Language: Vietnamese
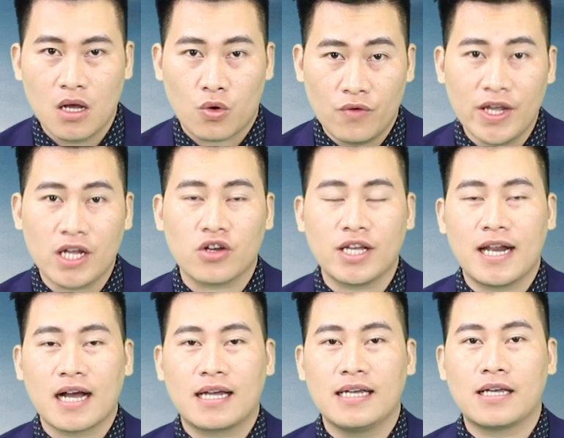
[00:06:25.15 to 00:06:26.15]
Quý vị có thể
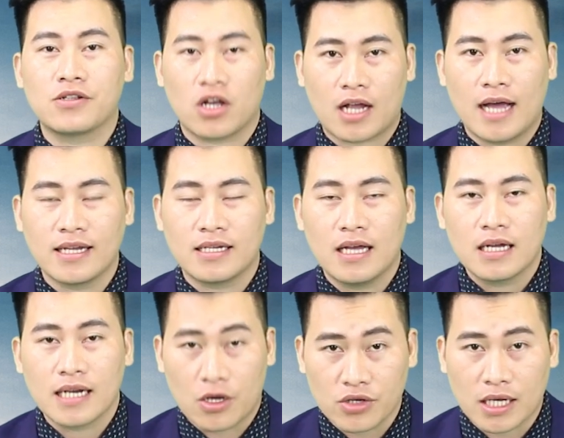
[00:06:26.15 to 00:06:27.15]
đăng ký theo dõi kênh
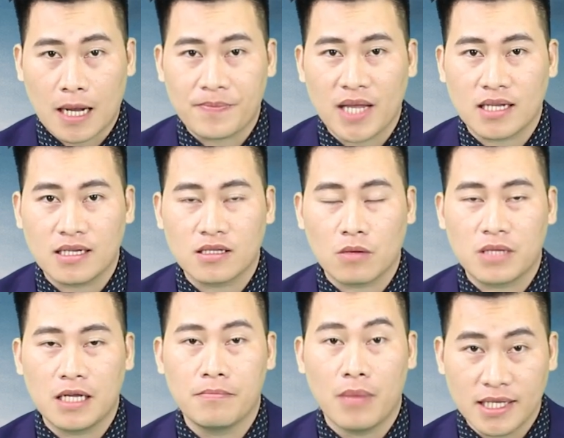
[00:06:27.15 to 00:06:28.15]
để có thể cập nhật những thông
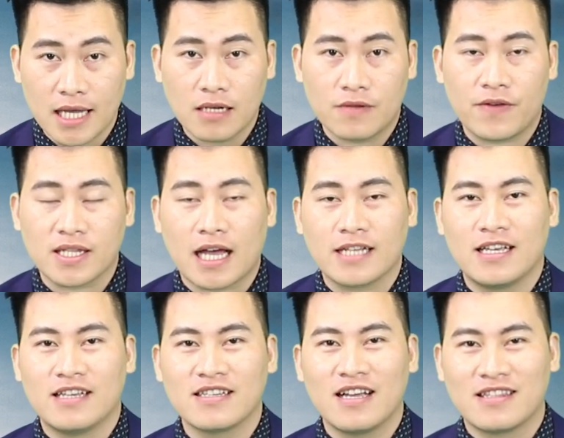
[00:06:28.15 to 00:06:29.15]
tin mới nhất về tài
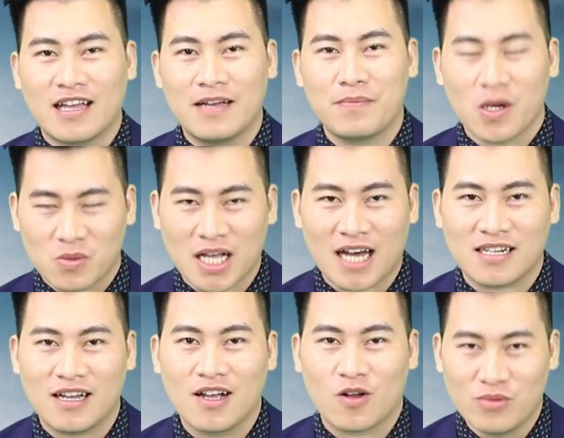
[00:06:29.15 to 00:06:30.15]
chính, kinh tế, bất động sản
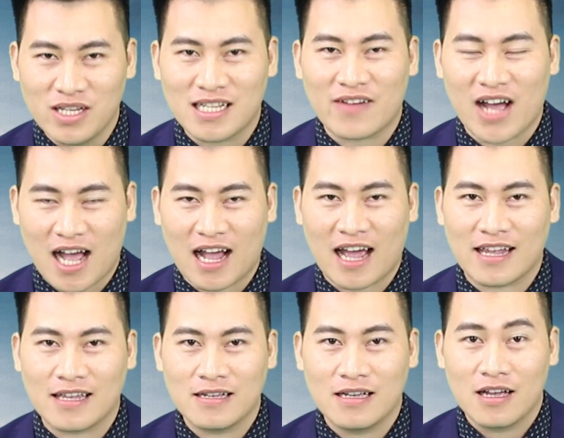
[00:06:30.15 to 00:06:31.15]
cũng như giá vàng hàng
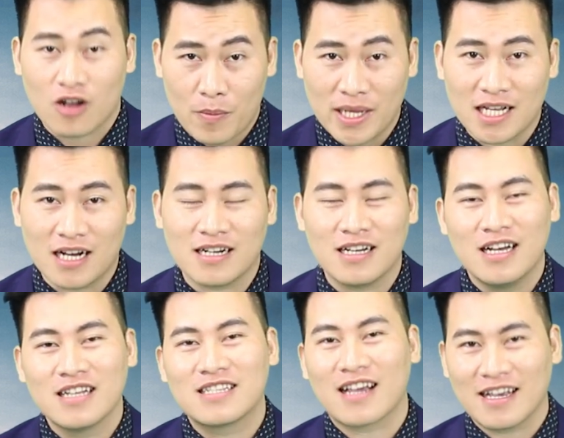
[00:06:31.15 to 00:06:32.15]
ngày. Còn bây giờ,
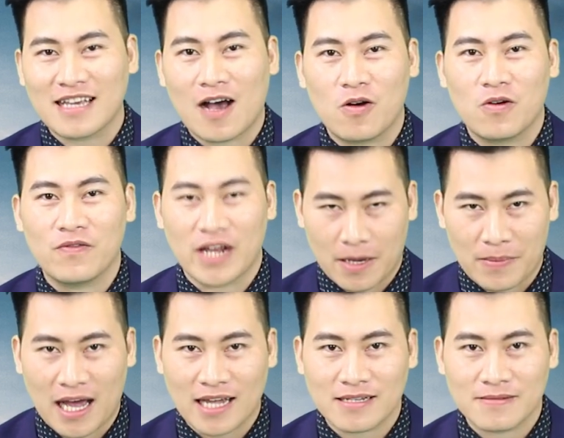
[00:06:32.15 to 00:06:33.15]
xin kính chào và hẹn gặp
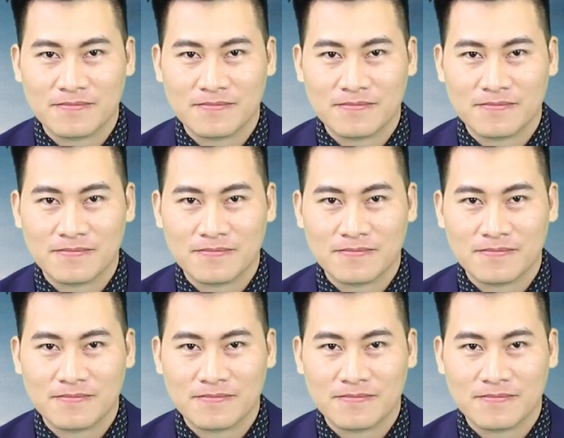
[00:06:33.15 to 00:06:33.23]
lại.